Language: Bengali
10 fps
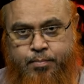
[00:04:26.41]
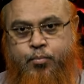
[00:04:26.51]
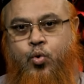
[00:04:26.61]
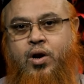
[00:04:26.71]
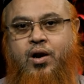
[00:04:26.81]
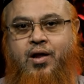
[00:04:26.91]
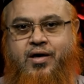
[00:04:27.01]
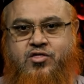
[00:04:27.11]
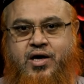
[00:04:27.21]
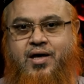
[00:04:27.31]
মূল
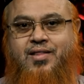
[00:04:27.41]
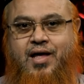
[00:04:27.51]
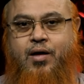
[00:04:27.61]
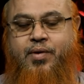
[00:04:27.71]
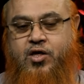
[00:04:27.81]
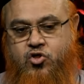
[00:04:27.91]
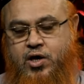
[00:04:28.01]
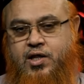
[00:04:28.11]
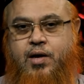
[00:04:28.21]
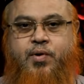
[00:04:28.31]
যে কিতাব সে
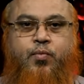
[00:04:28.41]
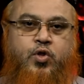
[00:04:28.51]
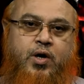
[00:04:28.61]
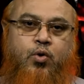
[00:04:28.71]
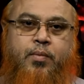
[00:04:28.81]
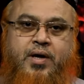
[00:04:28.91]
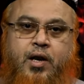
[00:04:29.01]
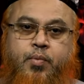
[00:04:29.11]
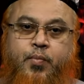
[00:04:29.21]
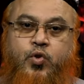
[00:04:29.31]
কিতাবের মধ্যে এগুলো আমি
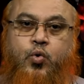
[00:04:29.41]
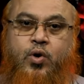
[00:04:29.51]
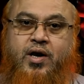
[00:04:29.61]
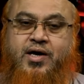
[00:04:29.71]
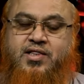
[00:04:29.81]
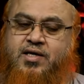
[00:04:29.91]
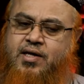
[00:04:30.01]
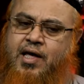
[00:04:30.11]
লিপিবদ্ধ করে রেখেছি